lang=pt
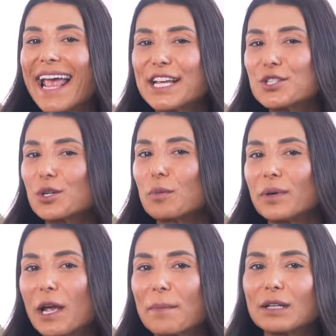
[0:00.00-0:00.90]
este
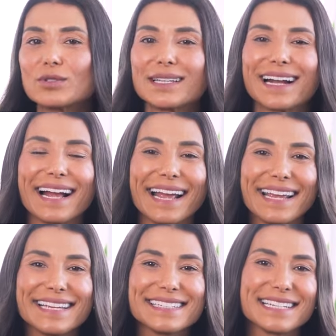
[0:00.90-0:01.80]
acompanhamento será
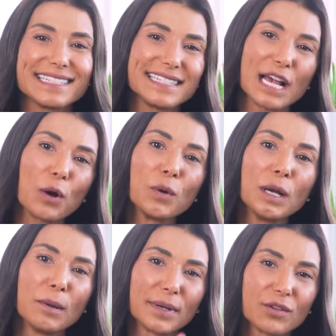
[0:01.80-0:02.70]
essencial
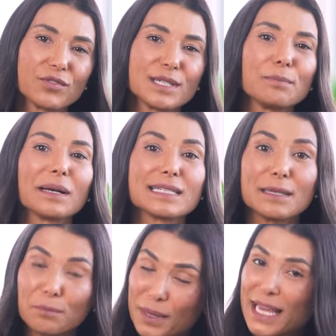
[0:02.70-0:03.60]
para que você
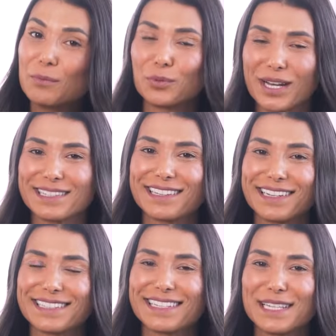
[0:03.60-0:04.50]
passe bem por essa
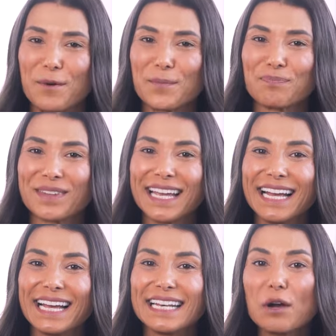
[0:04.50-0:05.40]
transição.
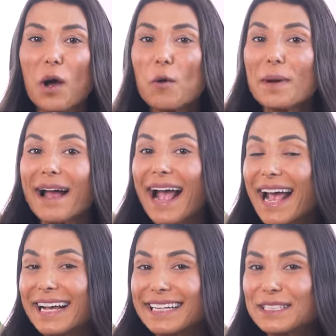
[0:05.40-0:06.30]
Não há uma
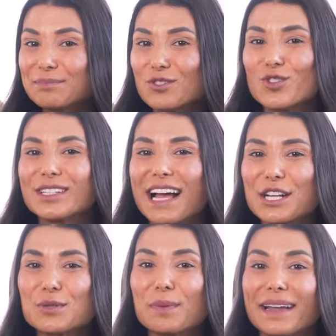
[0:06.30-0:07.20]
regra de
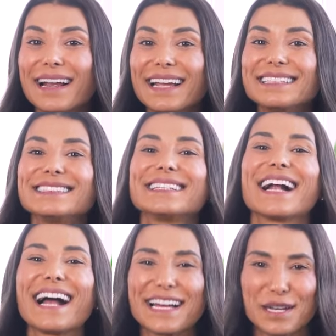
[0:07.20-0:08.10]
idade para
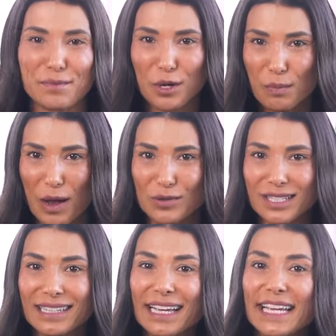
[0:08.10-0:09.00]
entrar na
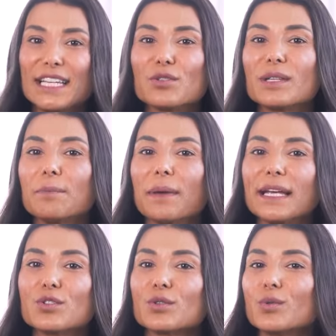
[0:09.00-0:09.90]
menopausa. Isso
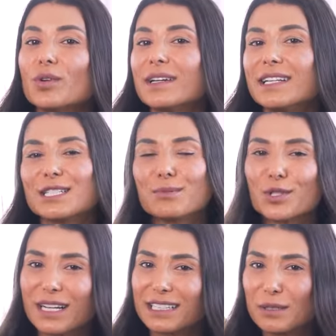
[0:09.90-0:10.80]
depende do organismo
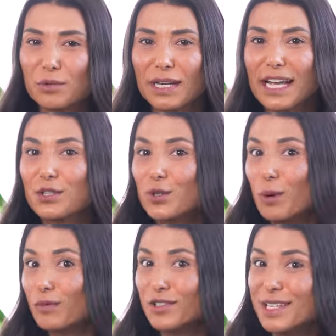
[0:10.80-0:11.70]
de cada mulher, de
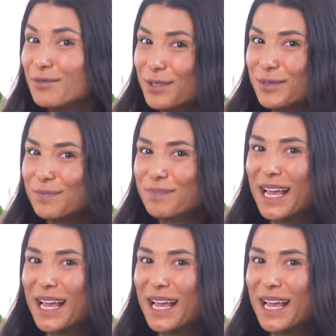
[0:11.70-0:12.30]
como você vive.